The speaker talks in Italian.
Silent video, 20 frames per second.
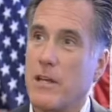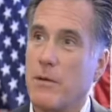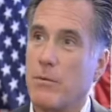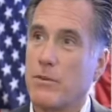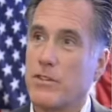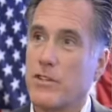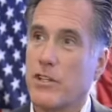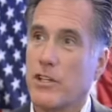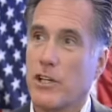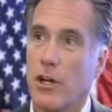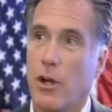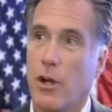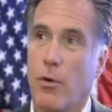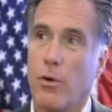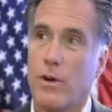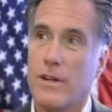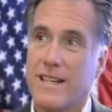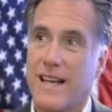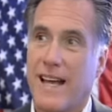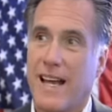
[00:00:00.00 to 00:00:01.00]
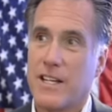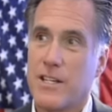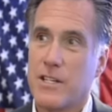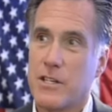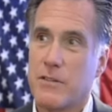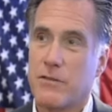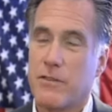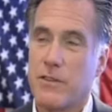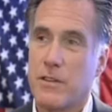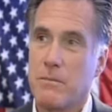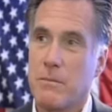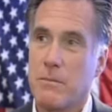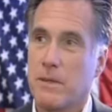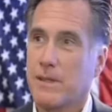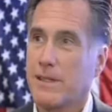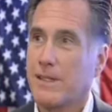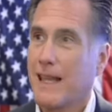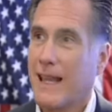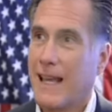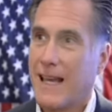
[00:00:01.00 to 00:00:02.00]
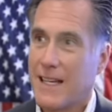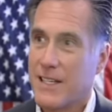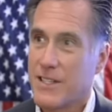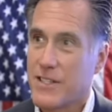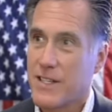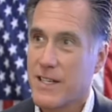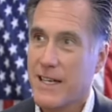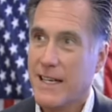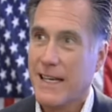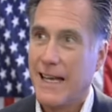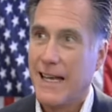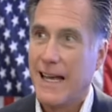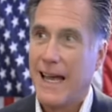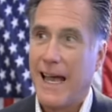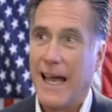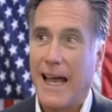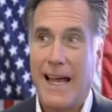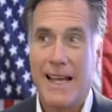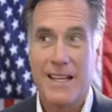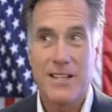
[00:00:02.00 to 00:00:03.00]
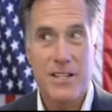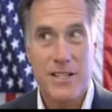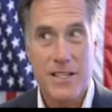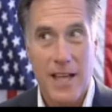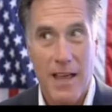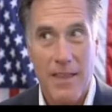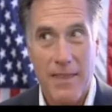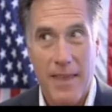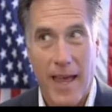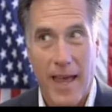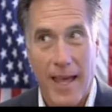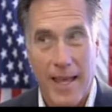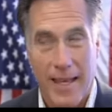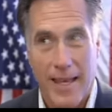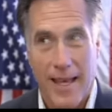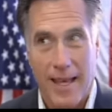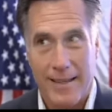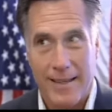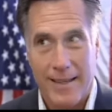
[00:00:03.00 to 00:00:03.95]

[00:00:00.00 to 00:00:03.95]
infinita e una capacità diretta di intervenire nel